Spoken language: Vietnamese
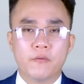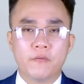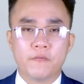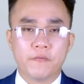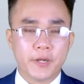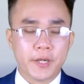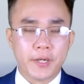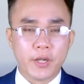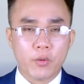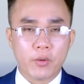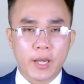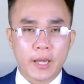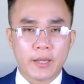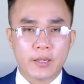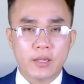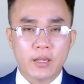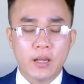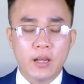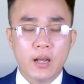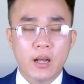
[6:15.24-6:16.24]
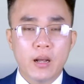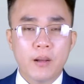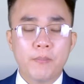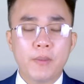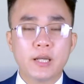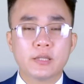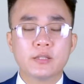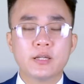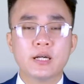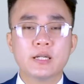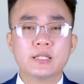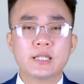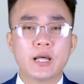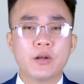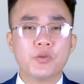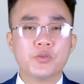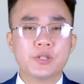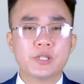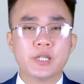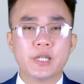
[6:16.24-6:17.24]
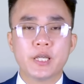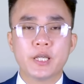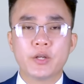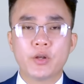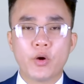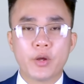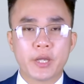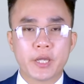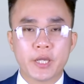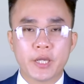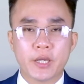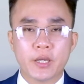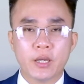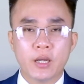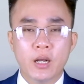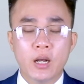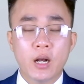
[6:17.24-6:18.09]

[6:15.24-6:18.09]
Vì điều này mà tướng Zaluzhny đôi khi